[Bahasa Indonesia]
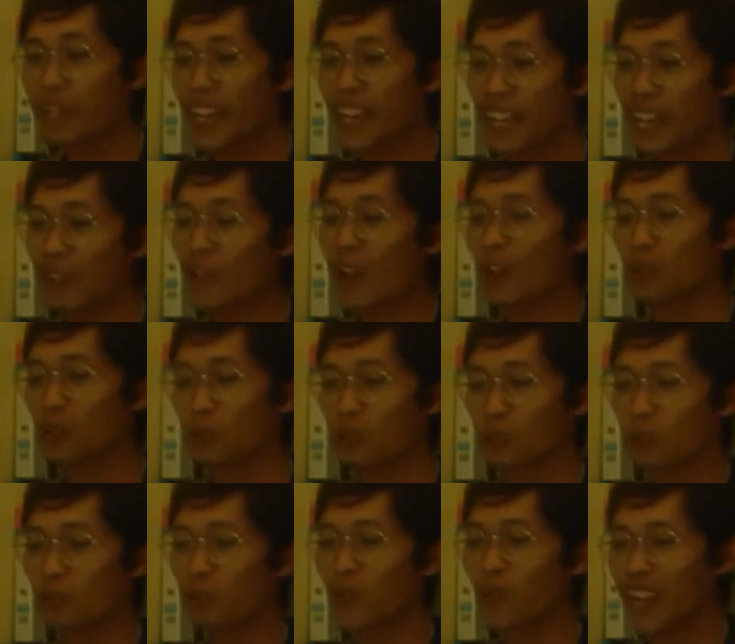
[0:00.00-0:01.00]
sebenarnya waktu
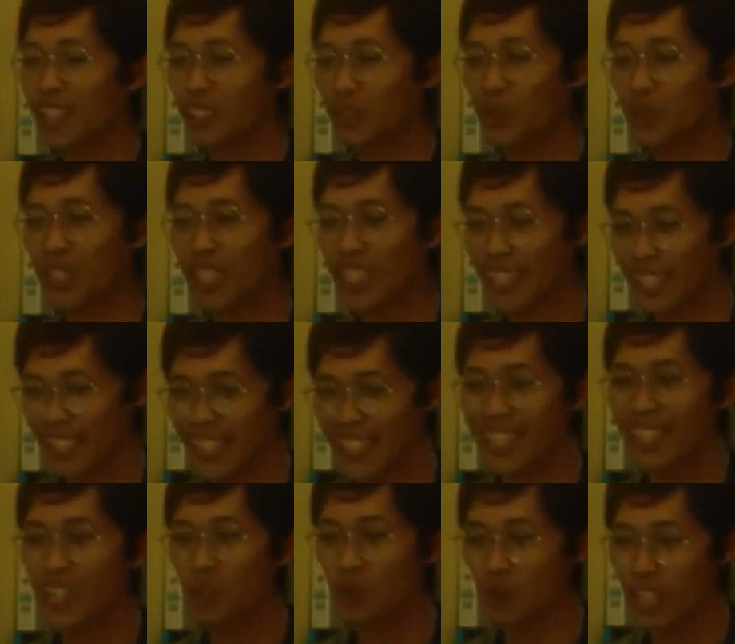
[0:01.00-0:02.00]
waktu
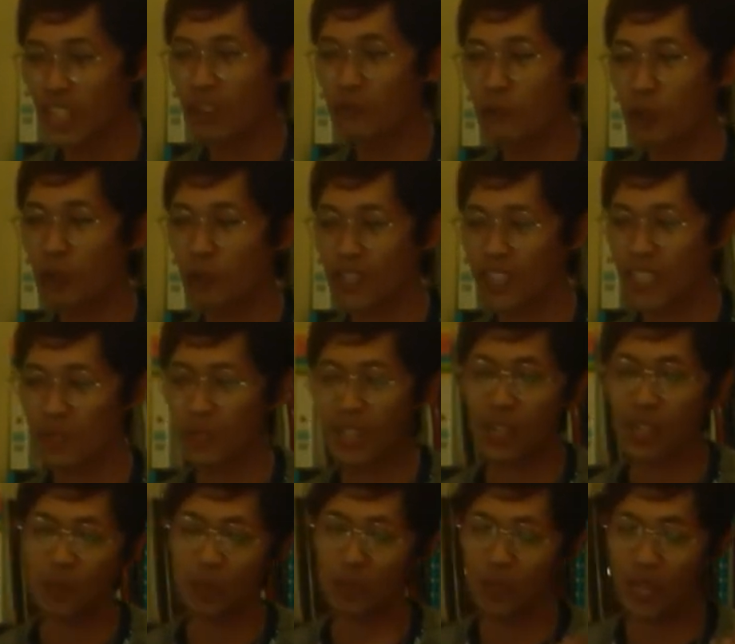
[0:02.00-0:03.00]
searching looking forward
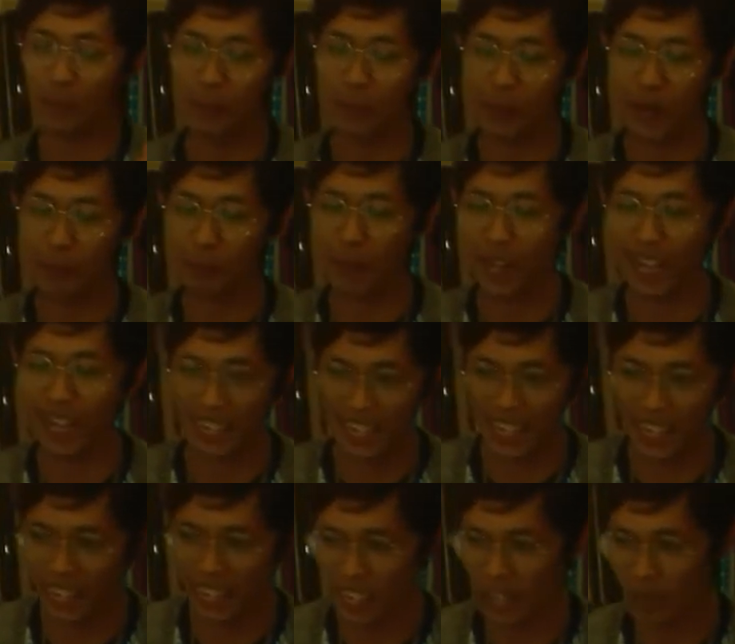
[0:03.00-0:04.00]
saya sudah beberapa
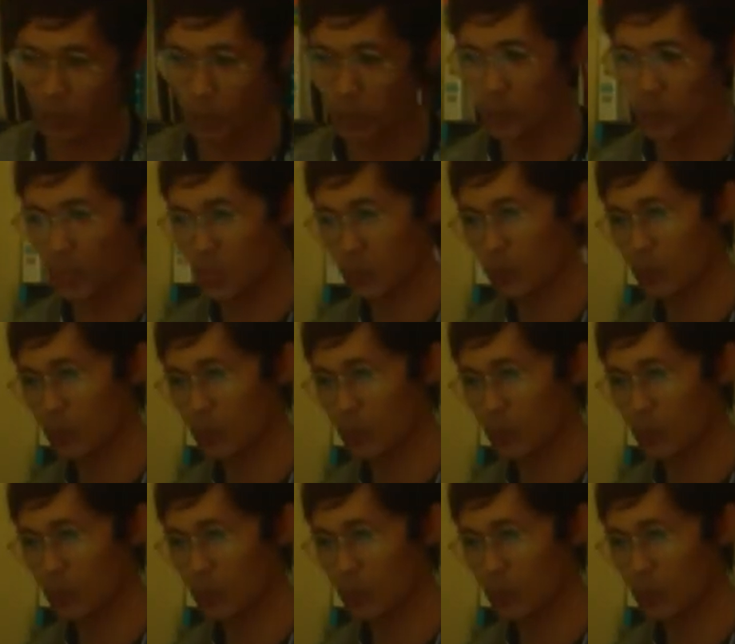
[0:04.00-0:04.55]
hari yang lalu